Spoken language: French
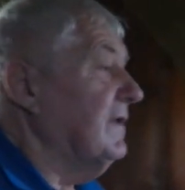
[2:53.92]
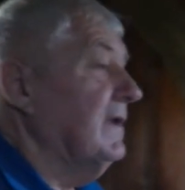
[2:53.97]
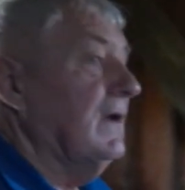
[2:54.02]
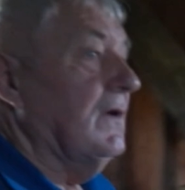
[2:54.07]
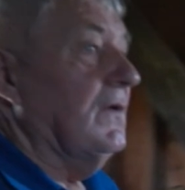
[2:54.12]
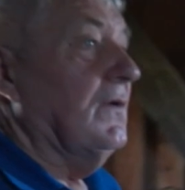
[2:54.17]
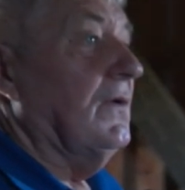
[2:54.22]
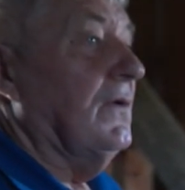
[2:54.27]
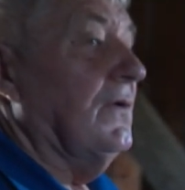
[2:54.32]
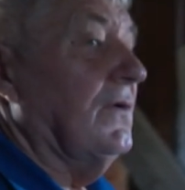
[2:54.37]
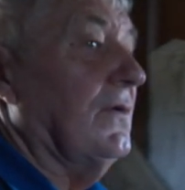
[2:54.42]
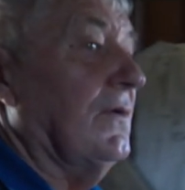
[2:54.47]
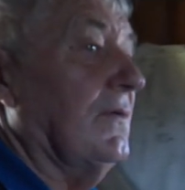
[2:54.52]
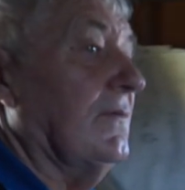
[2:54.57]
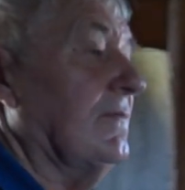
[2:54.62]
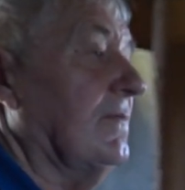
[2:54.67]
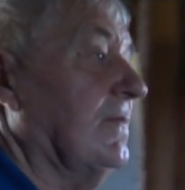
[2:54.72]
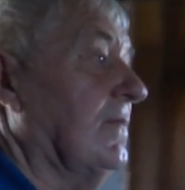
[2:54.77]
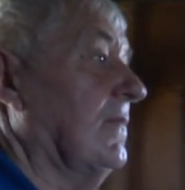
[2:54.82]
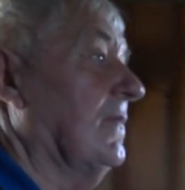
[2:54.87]
est euh,
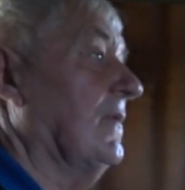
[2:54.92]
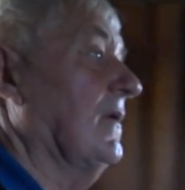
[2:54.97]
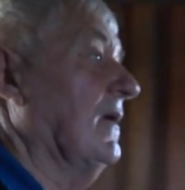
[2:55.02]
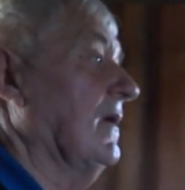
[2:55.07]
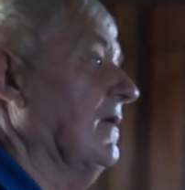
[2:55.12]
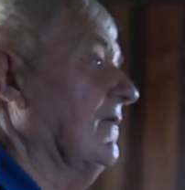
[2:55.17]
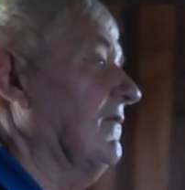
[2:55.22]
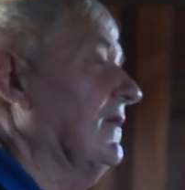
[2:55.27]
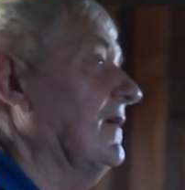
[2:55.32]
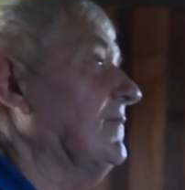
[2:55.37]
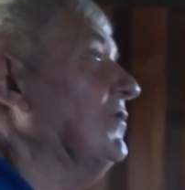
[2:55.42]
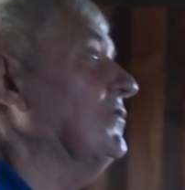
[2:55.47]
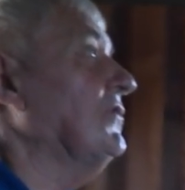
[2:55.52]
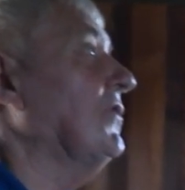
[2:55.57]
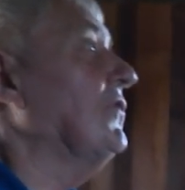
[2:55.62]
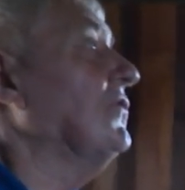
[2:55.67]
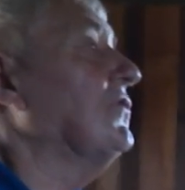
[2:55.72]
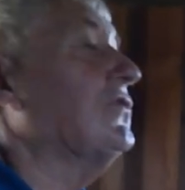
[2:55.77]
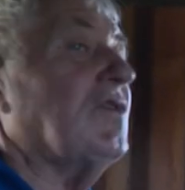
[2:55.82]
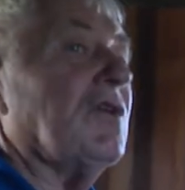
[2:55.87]
vraiment dans
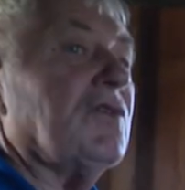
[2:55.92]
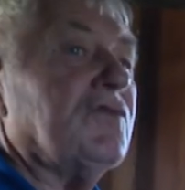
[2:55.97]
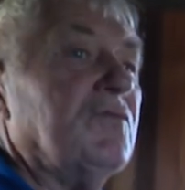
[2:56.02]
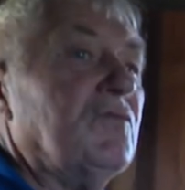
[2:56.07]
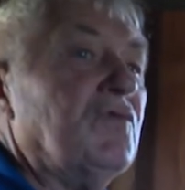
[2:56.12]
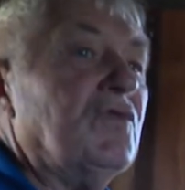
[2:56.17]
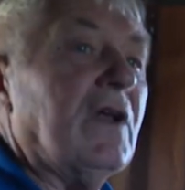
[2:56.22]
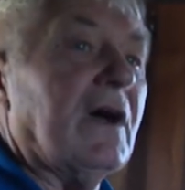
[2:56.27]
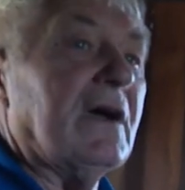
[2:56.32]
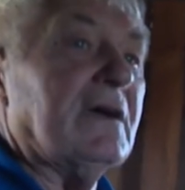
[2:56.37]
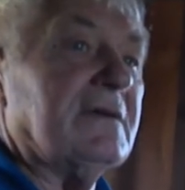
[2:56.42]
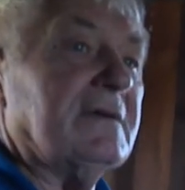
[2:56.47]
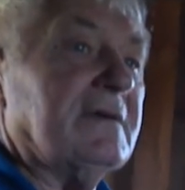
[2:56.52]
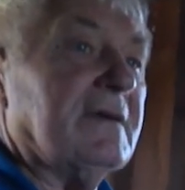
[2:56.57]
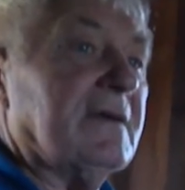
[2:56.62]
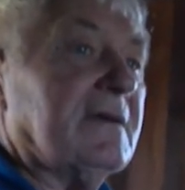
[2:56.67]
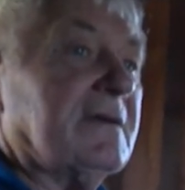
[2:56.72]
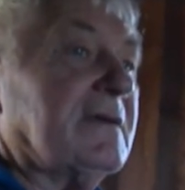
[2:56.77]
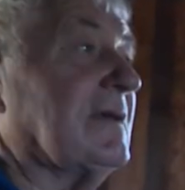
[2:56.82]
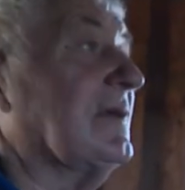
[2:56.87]
le cœur du moulin. Hein.
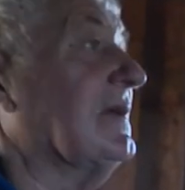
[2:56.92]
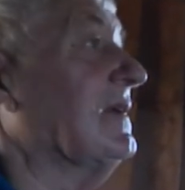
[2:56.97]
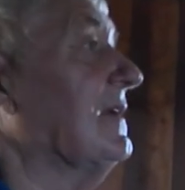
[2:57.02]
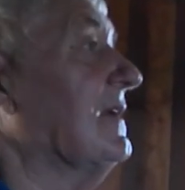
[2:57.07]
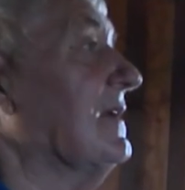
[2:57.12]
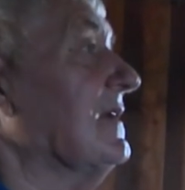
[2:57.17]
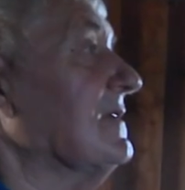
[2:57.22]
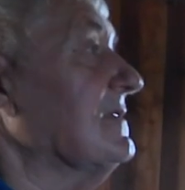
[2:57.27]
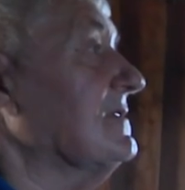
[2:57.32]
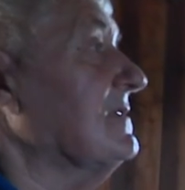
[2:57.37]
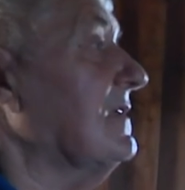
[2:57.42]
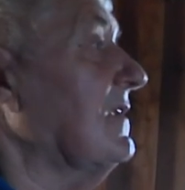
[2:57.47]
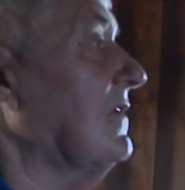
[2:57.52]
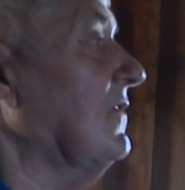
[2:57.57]
C'est